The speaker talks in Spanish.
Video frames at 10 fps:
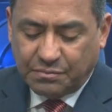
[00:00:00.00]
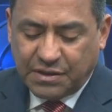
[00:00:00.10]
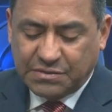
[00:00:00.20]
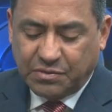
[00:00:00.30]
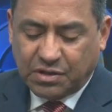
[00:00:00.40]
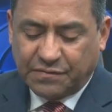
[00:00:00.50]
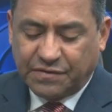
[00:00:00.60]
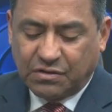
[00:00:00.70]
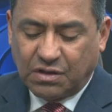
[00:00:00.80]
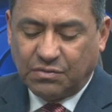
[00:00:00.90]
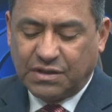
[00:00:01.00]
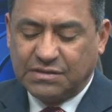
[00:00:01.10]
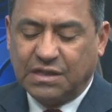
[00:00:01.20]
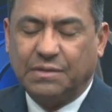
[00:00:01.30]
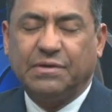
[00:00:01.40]
mismo que fijó la
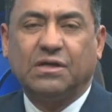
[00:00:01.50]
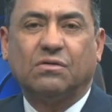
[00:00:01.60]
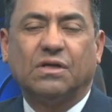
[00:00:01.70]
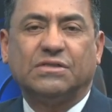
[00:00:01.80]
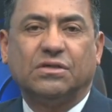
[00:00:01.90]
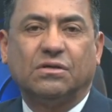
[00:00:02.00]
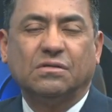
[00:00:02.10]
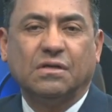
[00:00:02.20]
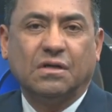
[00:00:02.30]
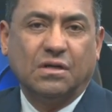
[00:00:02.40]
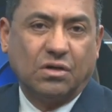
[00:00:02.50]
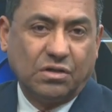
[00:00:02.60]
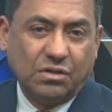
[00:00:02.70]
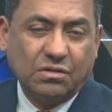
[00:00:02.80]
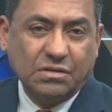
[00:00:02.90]
audiencia de vinculación o
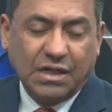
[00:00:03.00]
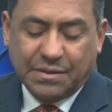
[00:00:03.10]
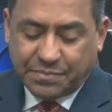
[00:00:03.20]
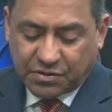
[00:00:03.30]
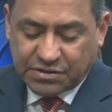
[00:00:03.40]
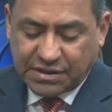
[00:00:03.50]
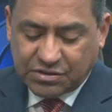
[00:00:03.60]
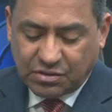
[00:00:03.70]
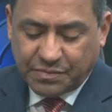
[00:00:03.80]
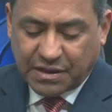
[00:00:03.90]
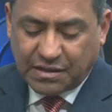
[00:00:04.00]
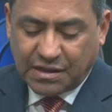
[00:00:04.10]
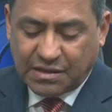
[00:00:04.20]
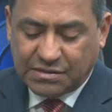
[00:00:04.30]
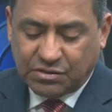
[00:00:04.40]
no a proceso para el
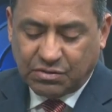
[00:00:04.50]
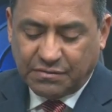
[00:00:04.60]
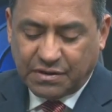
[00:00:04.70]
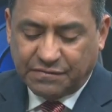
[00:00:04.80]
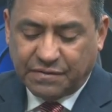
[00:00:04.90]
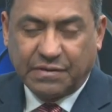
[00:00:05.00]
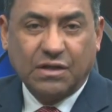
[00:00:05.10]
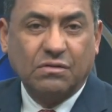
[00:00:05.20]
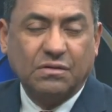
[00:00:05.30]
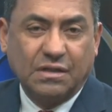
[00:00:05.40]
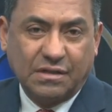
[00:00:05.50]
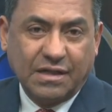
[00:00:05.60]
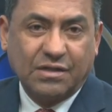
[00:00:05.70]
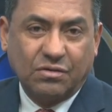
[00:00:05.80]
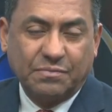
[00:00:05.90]
día 19 de febrero, el
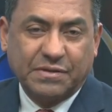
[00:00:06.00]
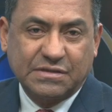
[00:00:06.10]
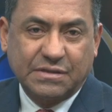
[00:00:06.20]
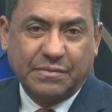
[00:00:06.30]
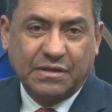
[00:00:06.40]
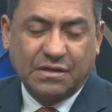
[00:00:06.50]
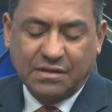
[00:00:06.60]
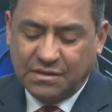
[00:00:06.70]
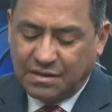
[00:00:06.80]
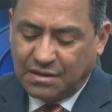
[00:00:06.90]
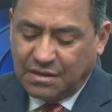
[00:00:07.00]
día de hoy precisamente,